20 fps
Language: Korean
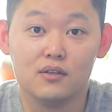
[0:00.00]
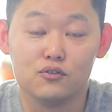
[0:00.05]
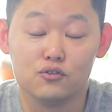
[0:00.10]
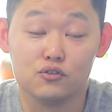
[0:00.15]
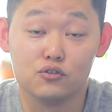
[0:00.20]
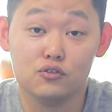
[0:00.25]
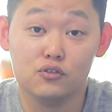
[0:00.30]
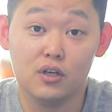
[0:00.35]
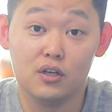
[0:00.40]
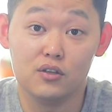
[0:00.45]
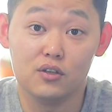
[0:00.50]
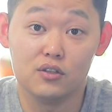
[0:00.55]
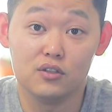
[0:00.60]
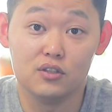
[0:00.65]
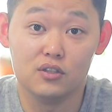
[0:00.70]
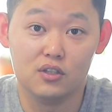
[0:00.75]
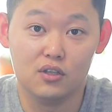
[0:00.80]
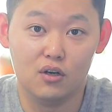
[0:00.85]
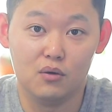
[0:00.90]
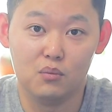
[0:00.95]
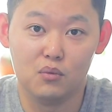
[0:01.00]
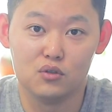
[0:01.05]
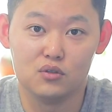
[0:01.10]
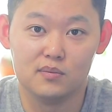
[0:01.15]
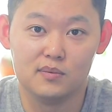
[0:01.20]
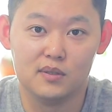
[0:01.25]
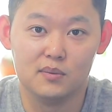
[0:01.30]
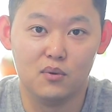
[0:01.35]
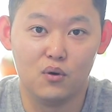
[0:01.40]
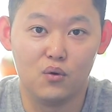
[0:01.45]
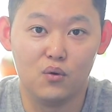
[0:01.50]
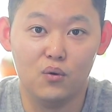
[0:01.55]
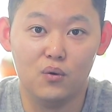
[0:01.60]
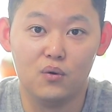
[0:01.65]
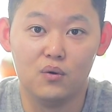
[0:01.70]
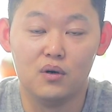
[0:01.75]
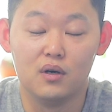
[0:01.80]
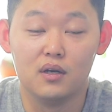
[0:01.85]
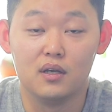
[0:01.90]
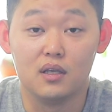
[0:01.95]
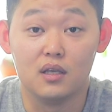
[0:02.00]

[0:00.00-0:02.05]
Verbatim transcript: 중국에서는 이런 모습을 보고